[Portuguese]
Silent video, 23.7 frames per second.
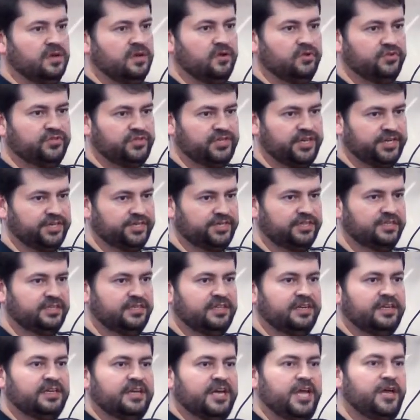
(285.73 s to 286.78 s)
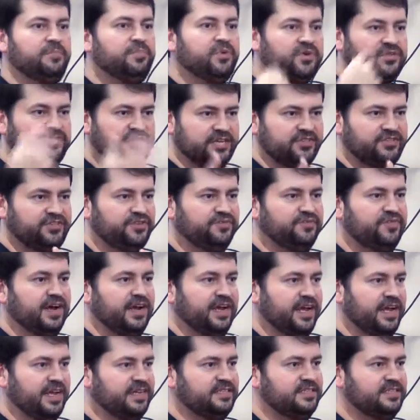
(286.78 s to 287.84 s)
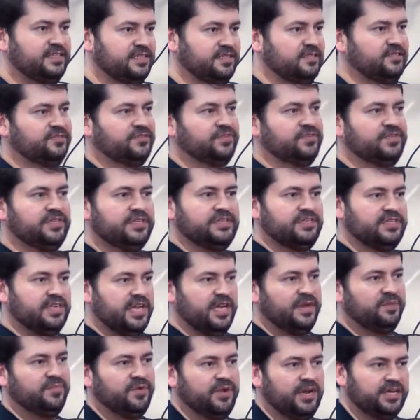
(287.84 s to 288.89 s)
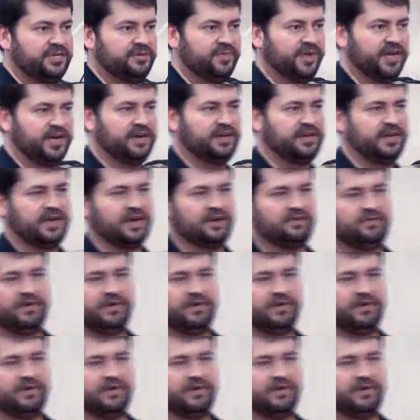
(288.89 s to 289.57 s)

Ou seja, em processo de valência, se vocês lembram lá de mecânica